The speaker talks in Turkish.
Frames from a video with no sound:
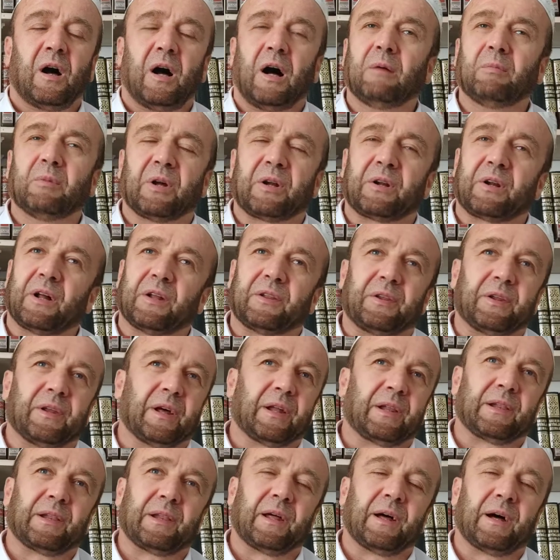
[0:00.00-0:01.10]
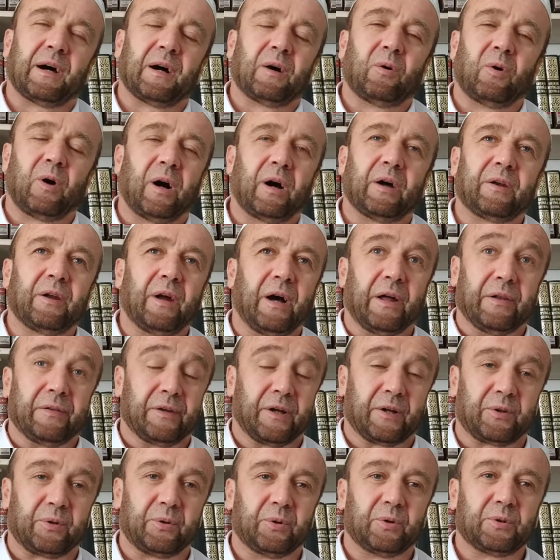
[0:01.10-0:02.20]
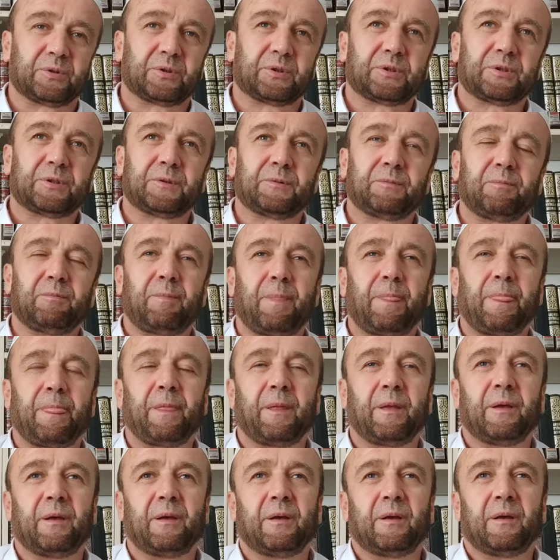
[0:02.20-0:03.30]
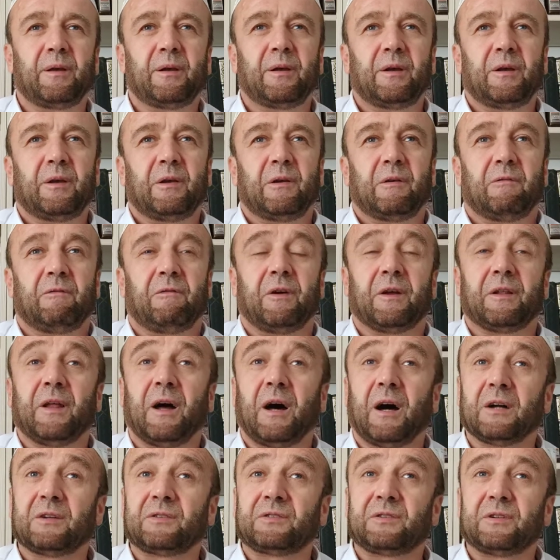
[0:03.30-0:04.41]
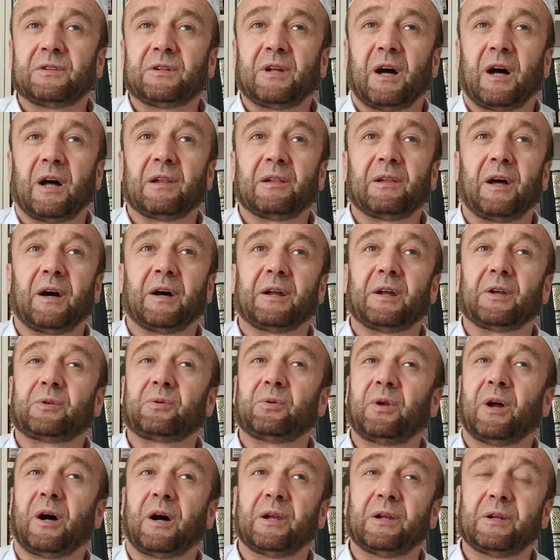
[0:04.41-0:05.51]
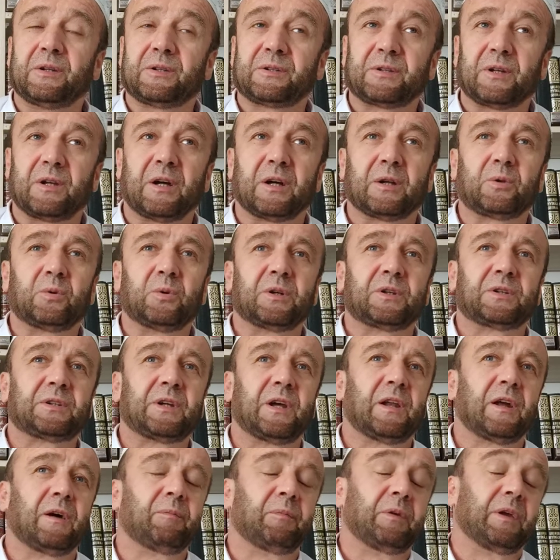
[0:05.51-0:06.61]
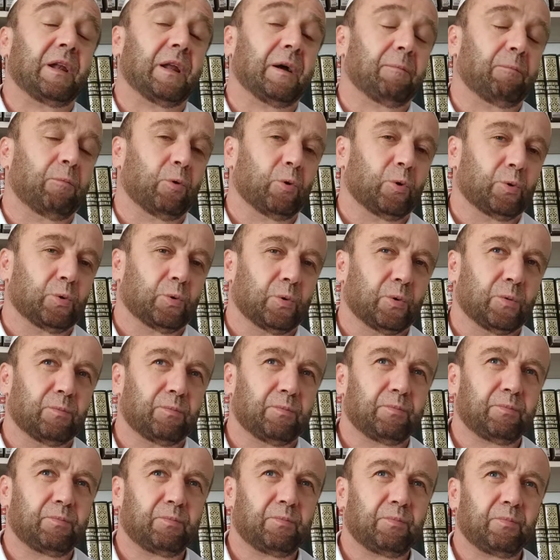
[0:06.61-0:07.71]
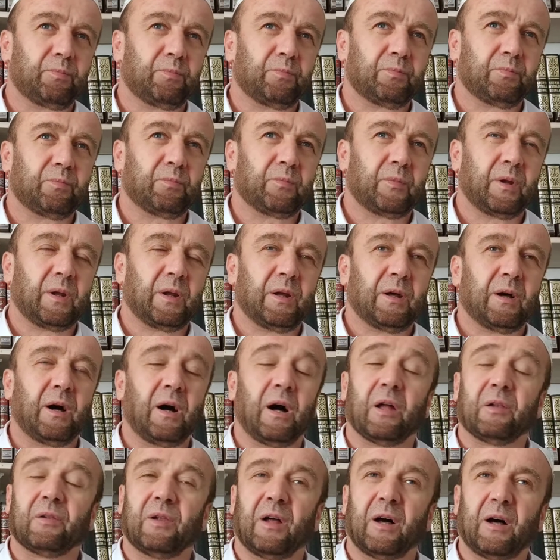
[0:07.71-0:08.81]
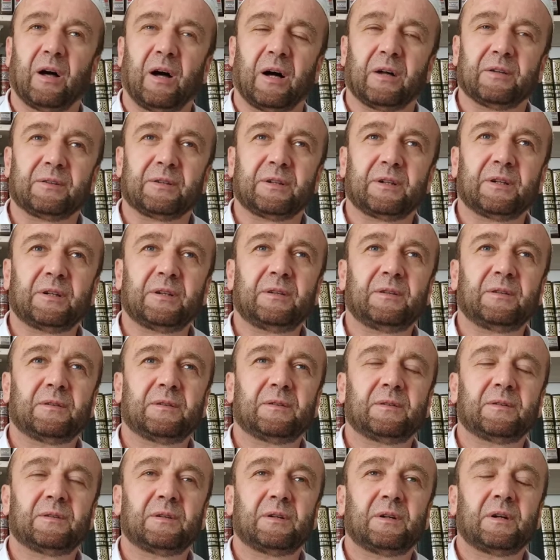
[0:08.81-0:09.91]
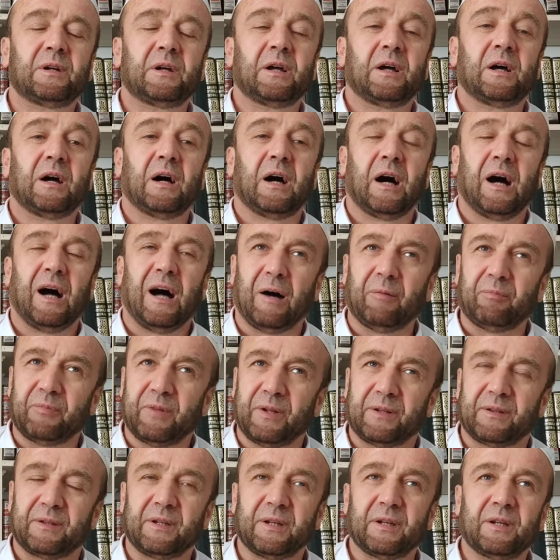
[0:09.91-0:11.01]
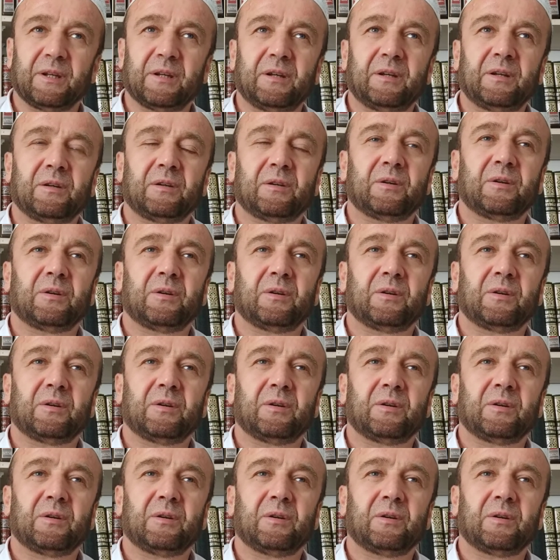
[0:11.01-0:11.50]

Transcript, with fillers: Amr radıyallahu an anlatıyor. Veda haccında Allah Resulü aleyhissalatü vesselam ile bulundum. Allah'ı andı, hamd etti,